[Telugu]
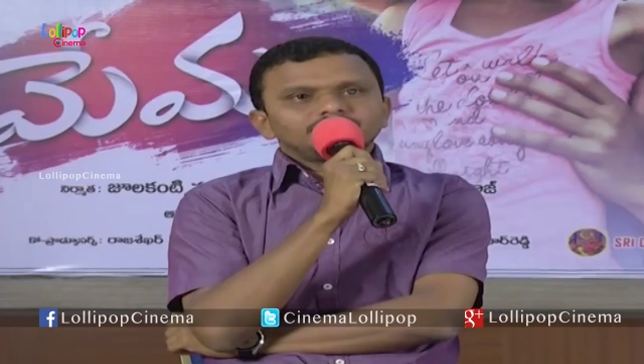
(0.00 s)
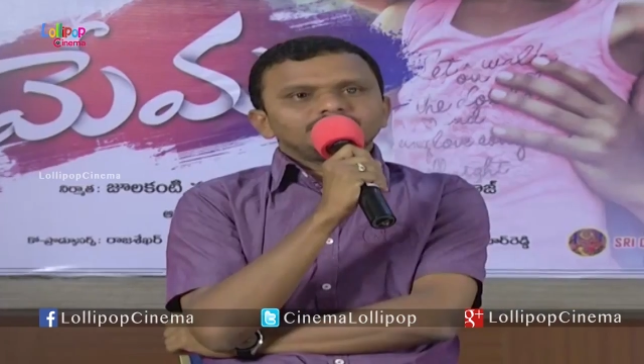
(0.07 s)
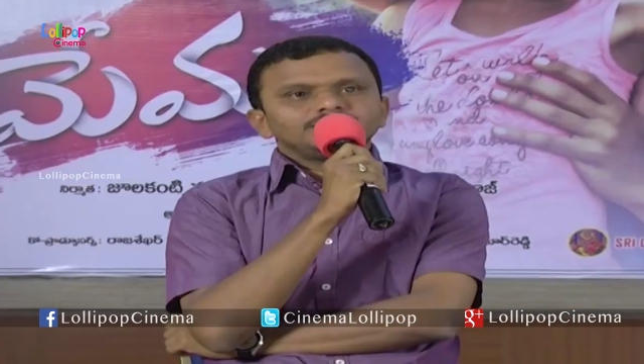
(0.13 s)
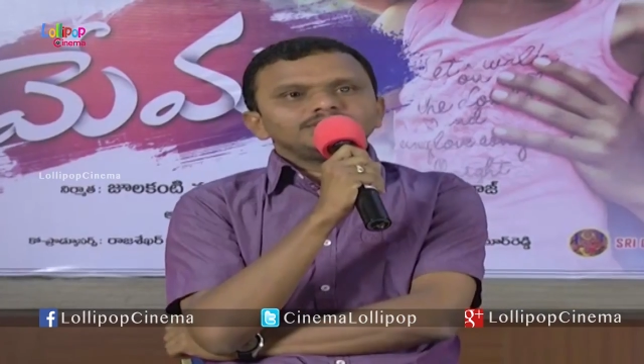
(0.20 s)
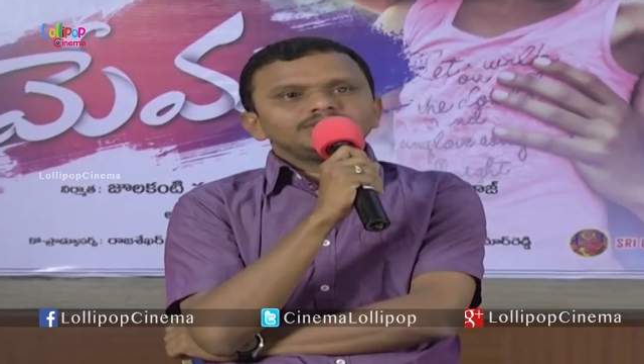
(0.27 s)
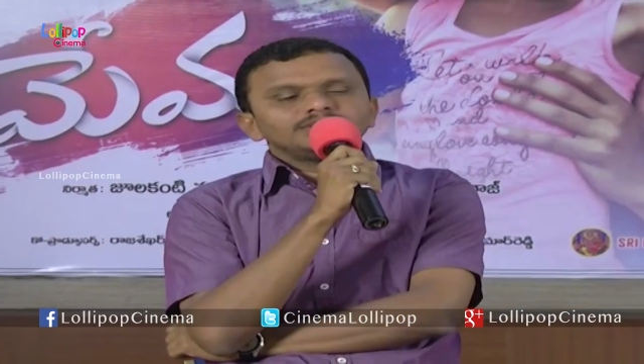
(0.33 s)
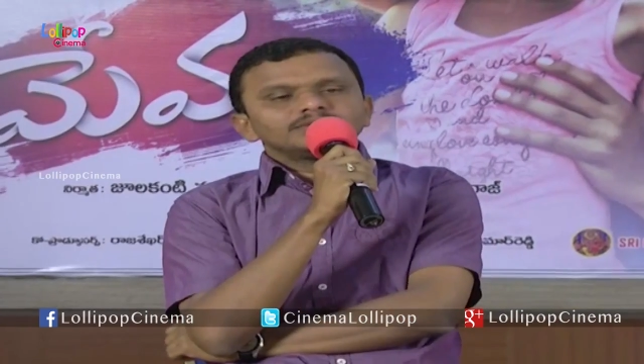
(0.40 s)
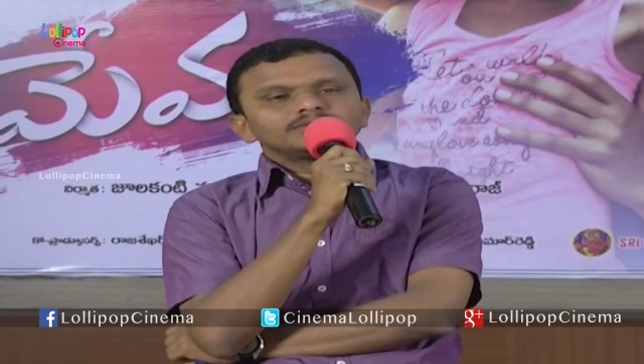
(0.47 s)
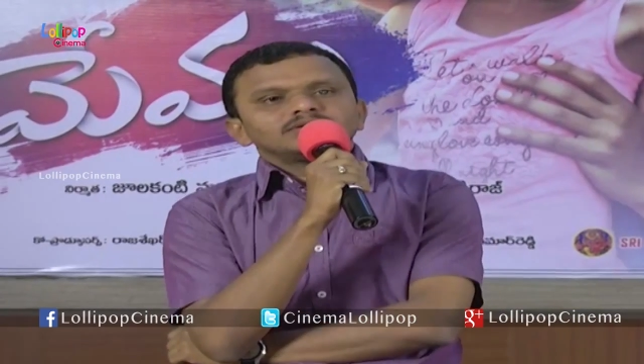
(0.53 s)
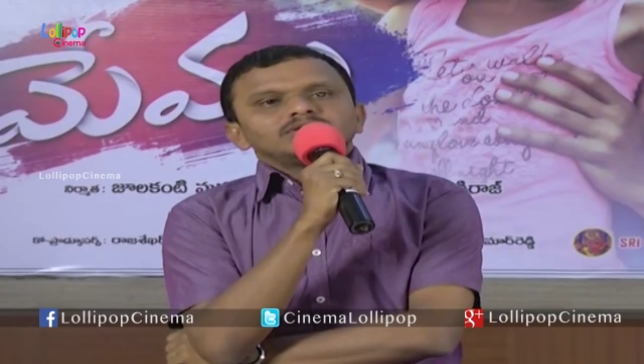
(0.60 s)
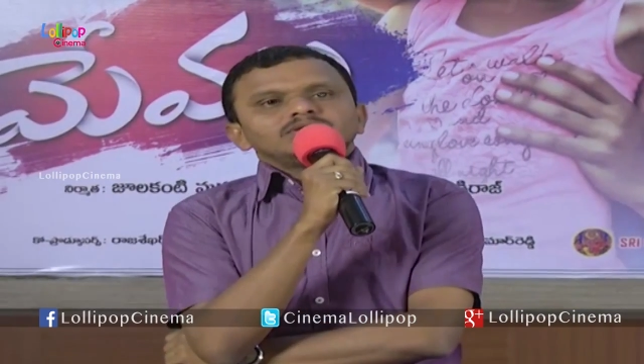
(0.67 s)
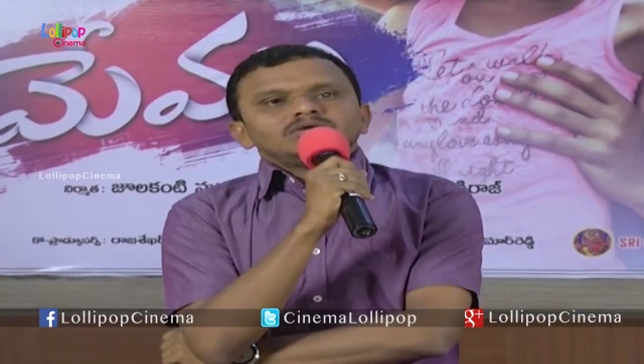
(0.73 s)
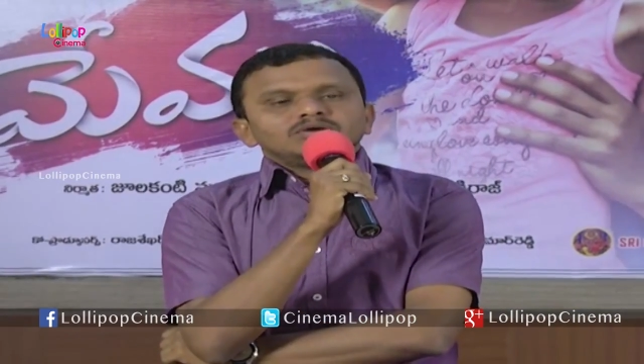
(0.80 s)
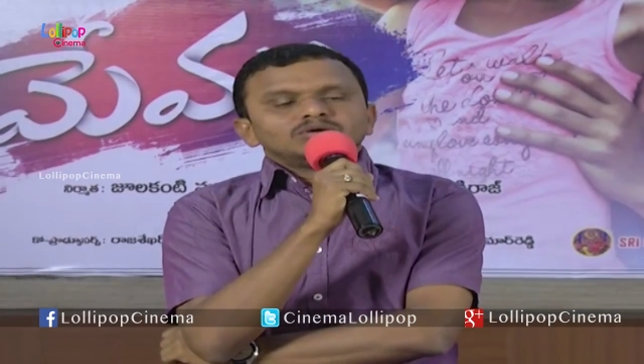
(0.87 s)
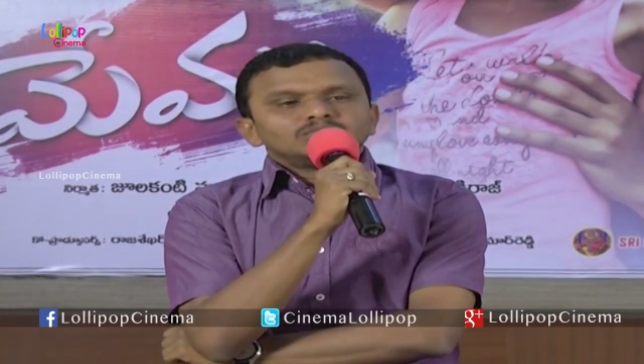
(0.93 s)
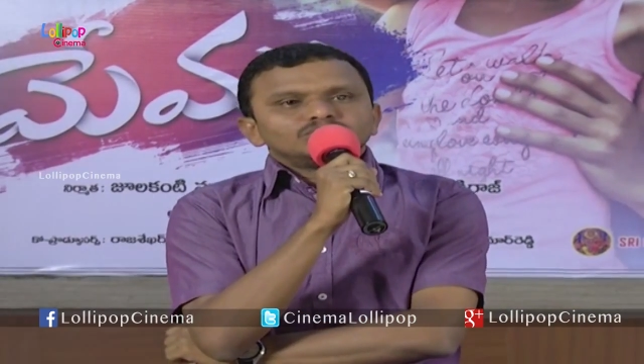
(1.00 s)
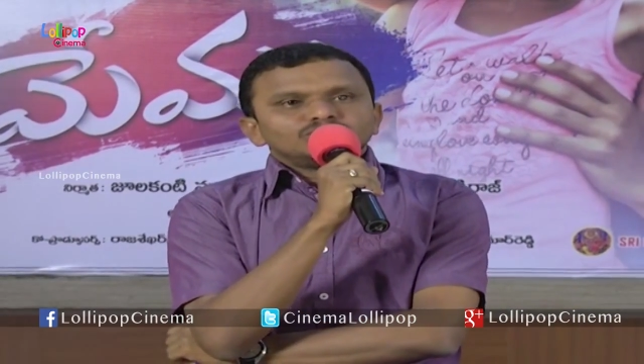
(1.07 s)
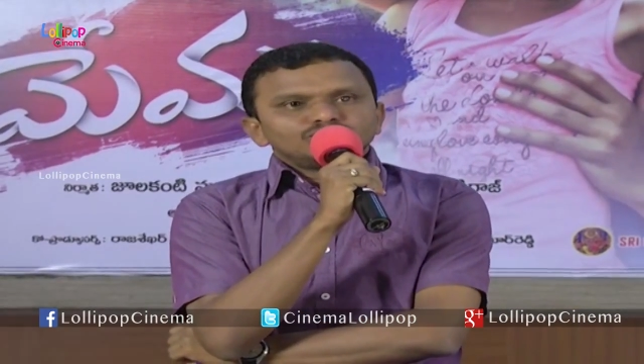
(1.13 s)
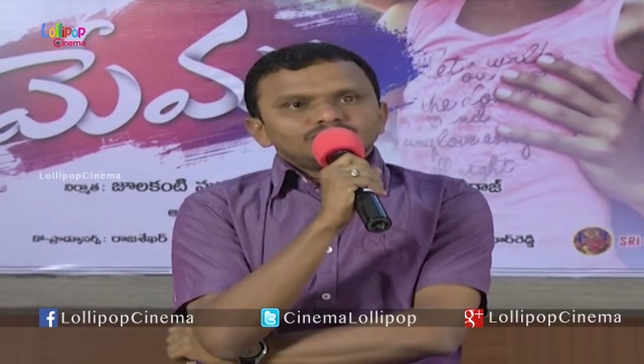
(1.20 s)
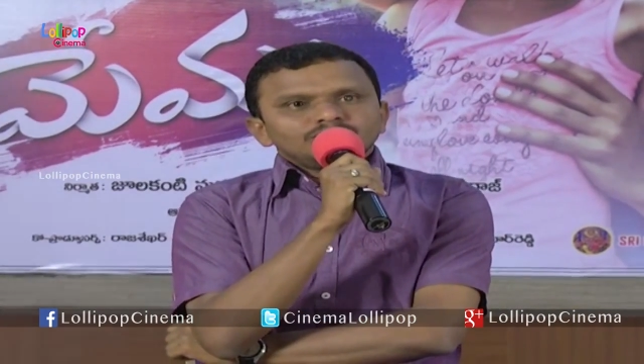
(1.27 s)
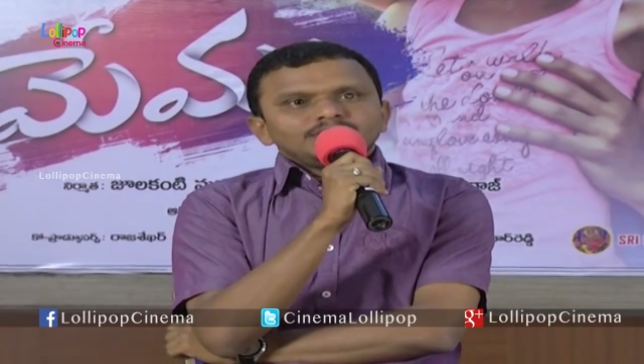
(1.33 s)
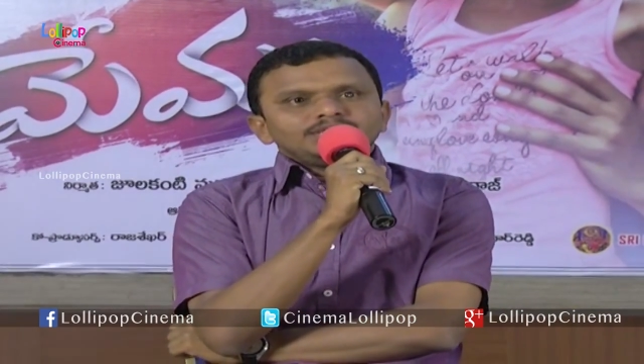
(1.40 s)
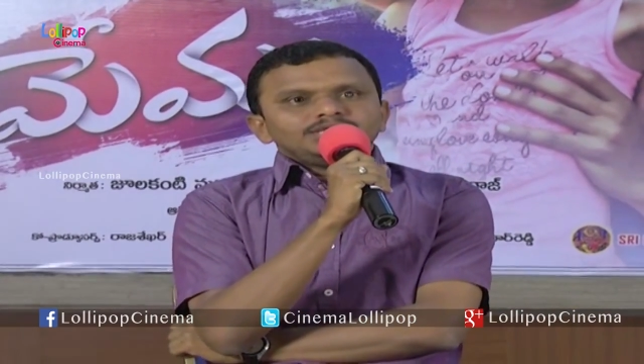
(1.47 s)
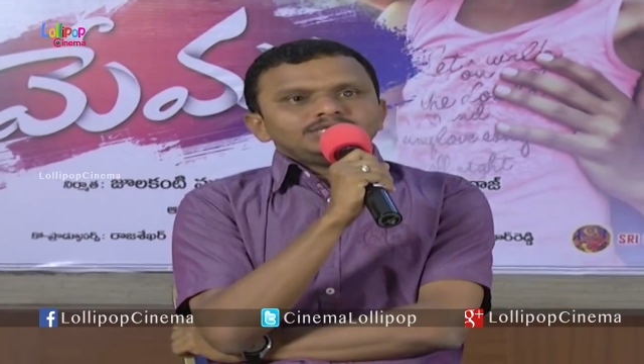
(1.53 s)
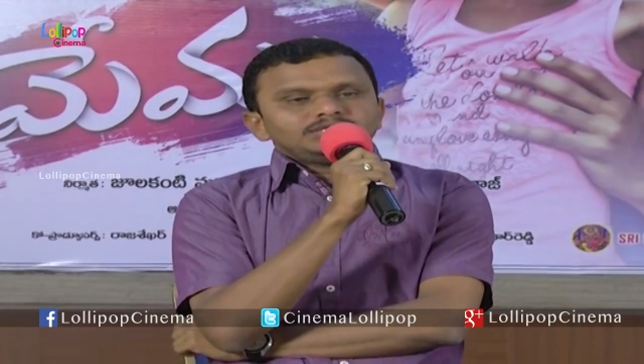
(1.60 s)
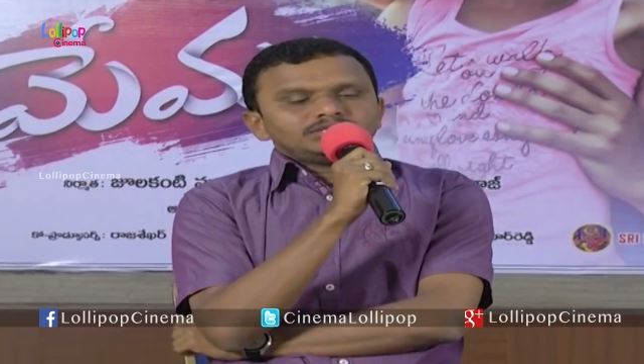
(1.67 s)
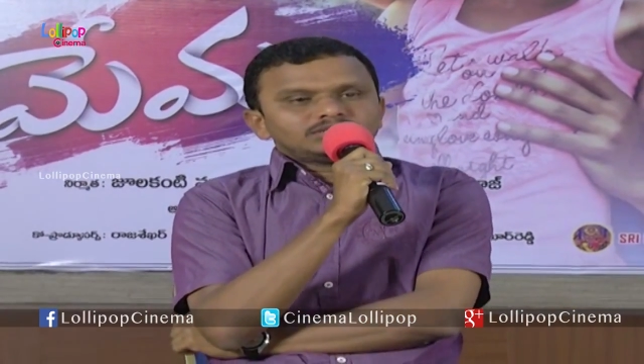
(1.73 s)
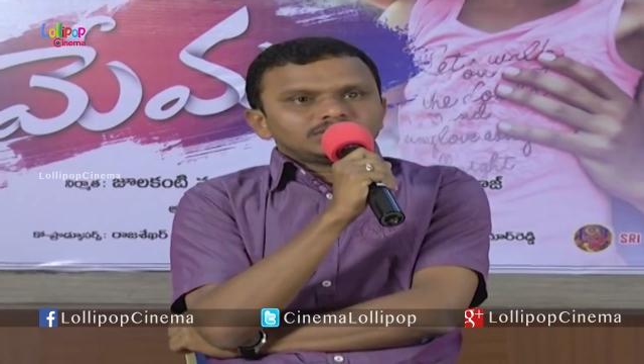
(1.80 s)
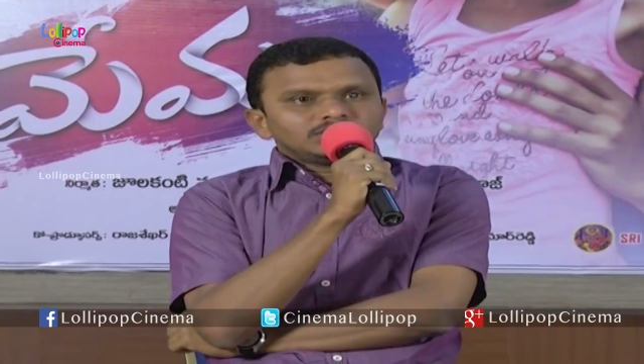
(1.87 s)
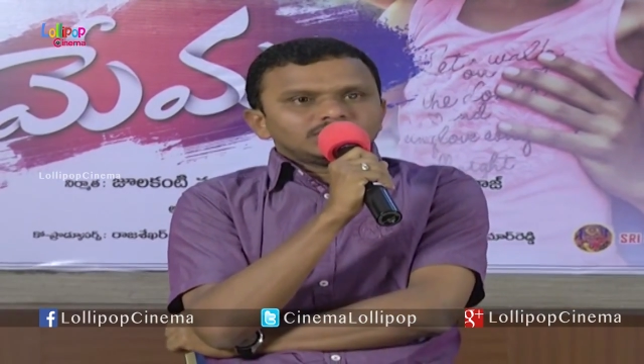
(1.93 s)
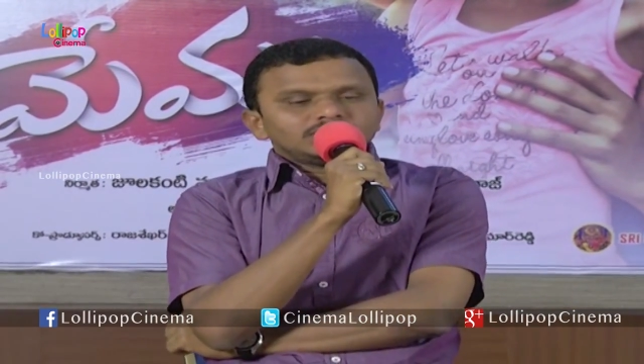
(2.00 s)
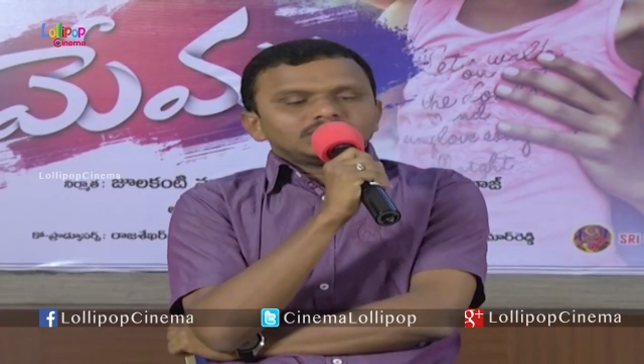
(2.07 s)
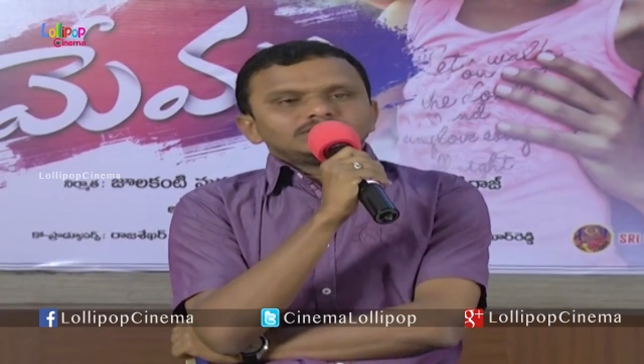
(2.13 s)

అండి ముందుగా ఈ చిత్ర